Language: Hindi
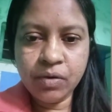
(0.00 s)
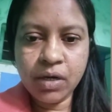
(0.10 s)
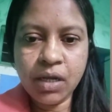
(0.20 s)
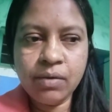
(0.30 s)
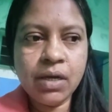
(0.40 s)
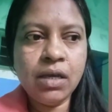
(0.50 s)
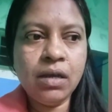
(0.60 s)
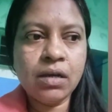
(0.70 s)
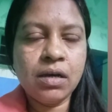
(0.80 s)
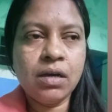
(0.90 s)
उन्होंने
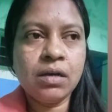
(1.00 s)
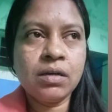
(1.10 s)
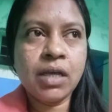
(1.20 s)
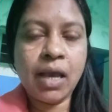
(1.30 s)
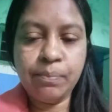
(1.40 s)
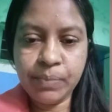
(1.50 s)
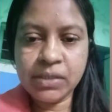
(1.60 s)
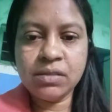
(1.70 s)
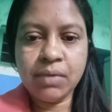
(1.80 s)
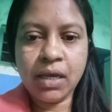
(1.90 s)
वहीं
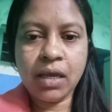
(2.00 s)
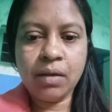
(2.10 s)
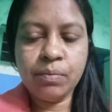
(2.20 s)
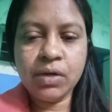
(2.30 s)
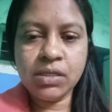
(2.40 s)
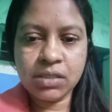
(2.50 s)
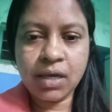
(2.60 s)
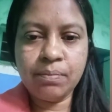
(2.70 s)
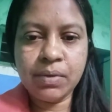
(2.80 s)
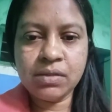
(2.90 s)
कैंपस में ही पुलिस
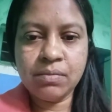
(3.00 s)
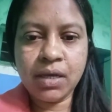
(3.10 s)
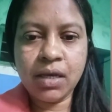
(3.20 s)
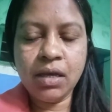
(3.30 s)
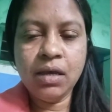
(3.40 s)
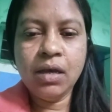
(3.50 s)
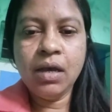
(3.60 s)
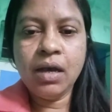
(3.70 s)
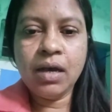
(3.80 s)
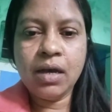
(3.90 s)
कैंपस में ही
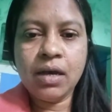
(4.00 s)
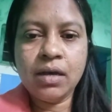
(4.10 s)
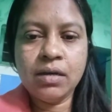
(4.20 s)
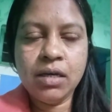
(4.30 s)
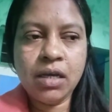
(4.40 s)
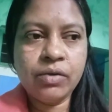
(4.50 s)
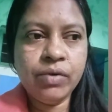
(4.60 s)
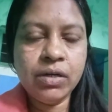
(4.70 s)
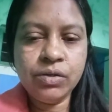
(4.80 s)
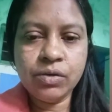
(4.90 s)
एक
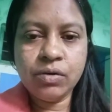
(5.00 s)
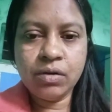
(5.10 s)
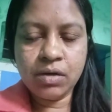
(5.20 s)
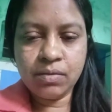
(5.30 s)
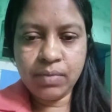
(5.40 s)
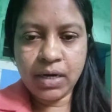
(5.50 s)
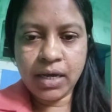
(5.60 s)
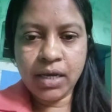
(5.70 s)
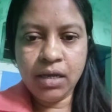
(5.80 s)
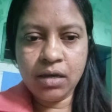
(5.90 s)
वीडियो
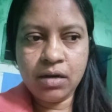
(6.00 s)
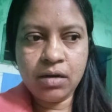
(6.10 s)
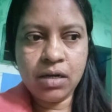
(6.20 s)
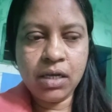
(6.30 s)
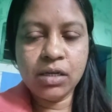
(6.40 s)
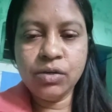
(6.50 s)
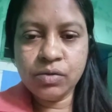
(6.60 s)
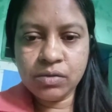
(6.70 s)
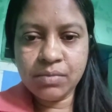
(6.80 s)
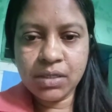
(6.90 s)
बनाई और एक
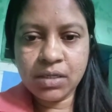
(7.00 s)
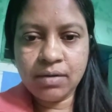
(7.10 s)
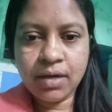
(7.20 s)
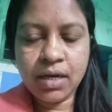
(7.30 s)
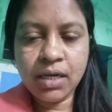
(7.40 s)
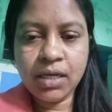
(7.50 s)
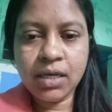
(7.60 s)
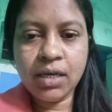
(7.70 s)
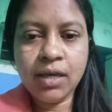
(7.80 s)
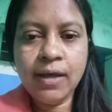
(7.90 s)
न्यूज़ में चलवाया
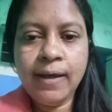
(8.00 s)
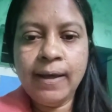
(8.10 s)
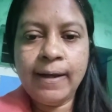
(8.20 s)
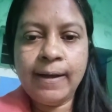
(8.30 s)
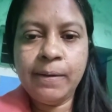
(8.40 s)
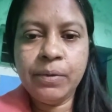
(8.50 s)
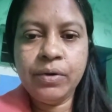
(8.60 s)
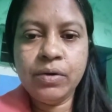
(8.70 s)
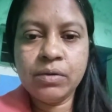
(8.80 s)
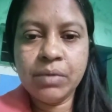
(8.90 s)
कि
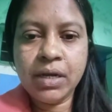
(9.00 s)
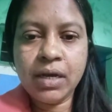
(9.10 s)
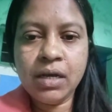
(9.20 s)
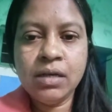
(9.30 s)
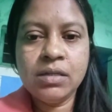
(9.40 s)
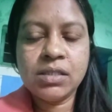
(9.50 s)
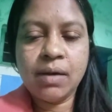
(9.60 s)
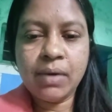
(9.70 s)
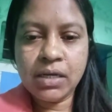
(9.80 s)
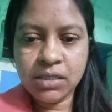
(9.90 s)
वो लोग मेरा
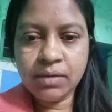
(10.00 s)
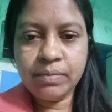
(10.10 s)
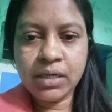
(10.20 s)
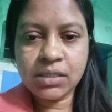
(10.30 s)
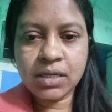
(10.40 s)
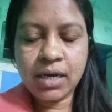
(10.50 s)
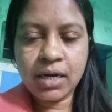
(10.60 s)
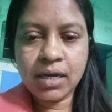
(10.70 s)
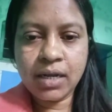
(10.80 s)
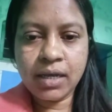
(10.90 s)
सामाजिक
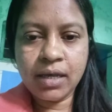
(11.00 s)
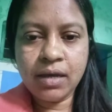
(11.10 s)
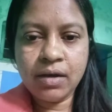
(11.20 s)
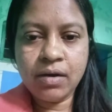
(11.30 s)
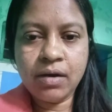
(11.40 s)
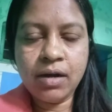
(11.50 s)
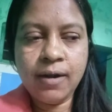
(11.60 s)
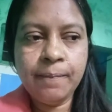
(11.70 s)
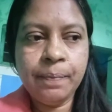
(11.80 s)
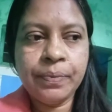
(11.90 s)
बहिष्कार करेंगे
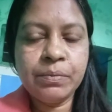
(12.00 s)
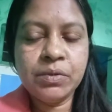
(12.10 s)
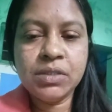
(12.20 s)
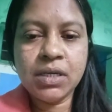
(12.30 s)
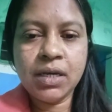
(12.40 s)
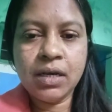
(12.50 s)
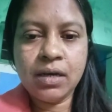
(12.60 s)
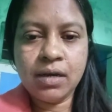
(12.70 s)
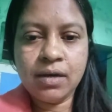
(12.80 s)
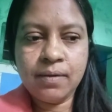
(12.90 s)
और मुझे
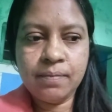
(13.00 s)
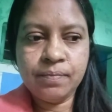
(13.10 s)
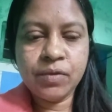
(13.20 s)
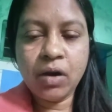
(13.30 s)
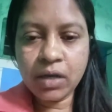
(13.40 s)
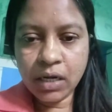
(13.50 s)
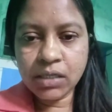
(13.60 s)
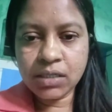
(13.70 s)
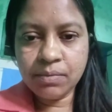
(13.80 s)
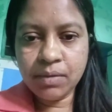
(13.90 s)

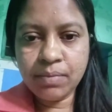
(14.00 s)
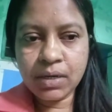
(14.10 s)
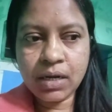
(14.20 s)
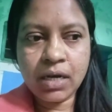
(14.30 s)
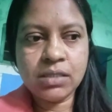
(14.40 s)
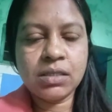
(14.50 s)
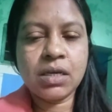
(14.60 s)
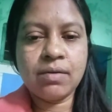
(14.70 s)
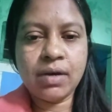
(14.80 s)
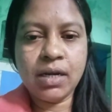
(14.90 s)
नौकरी से भी बर्खास्त
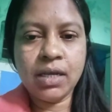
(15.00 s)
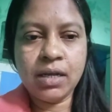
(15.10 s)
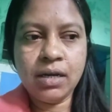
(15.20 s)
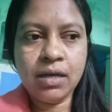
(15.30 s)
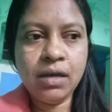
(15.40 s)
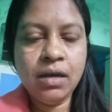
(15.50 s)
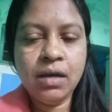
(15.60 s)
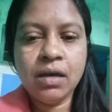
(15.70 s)
करवाने के लिए